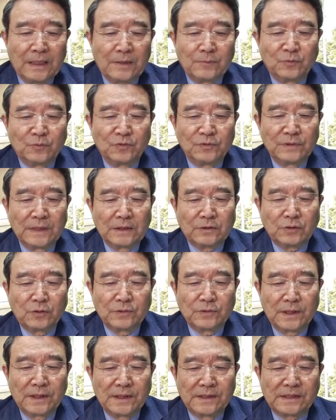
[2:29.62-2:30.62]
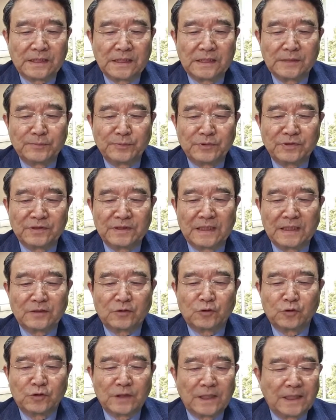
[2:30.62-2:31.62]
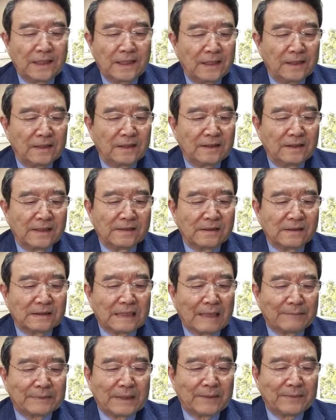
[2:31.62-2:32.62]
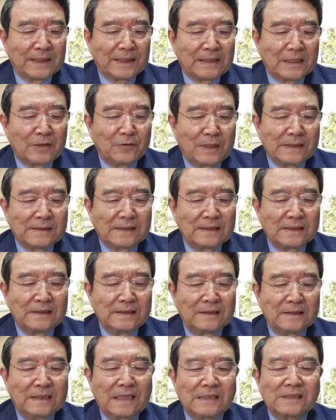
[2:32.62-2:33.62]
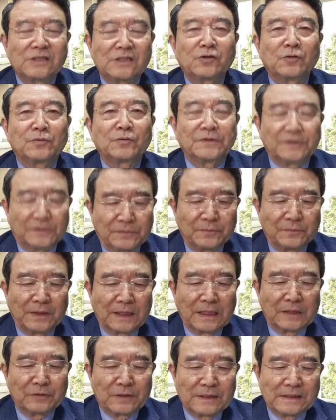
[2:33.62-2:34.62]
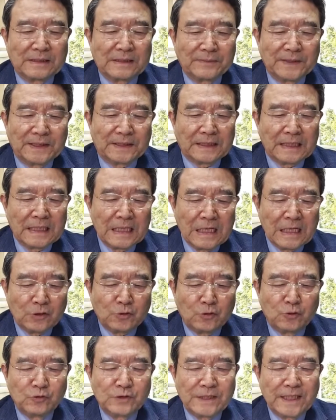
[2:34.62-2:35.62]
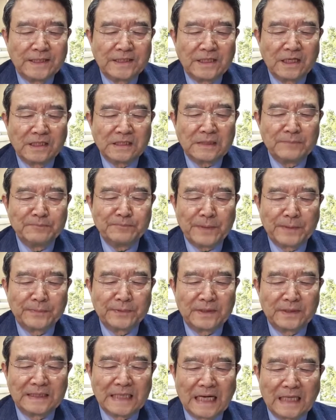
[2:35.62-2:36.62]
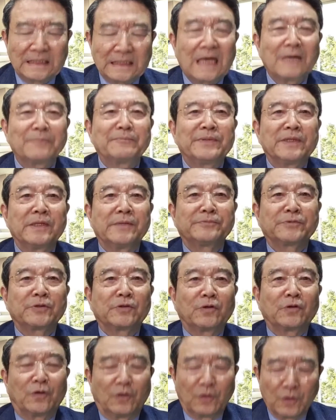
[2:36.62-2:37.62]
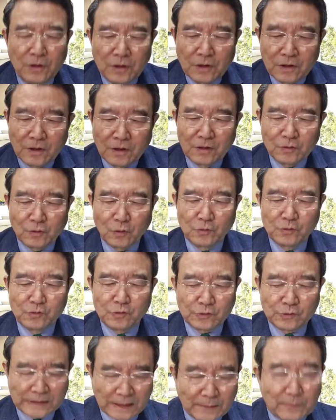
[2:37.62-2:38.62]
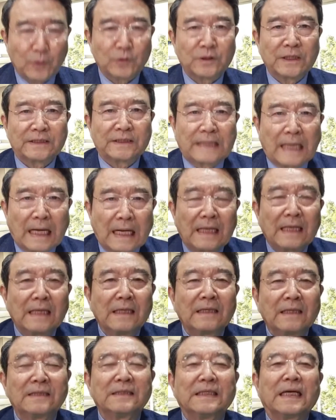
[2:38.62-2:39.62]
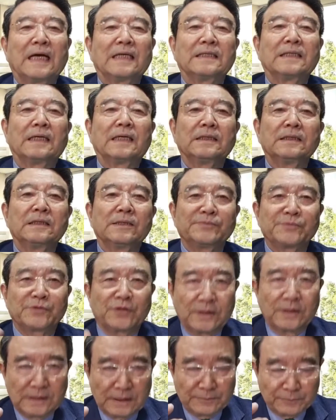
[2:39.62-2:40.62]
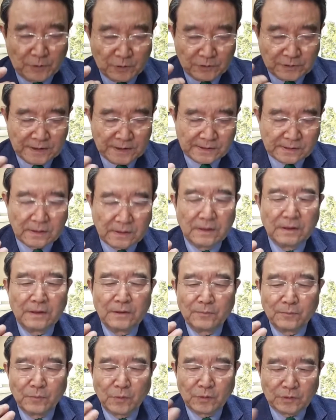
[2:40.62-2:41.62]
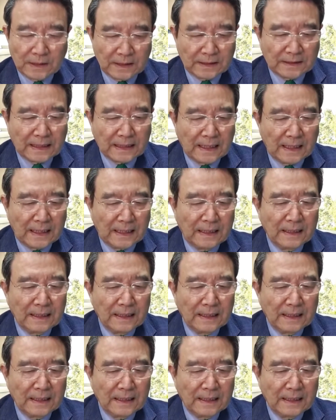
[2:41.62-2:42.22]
문 대통령이 지지부진한 규제 계획에 대해서 답답하다고 하자 여당 지도부는 뭐라고 그랬냐면 규제 혁신법을 야당 비협조로 어, 논의조차 못했다. 야당이 협조하지 못해서 못했다.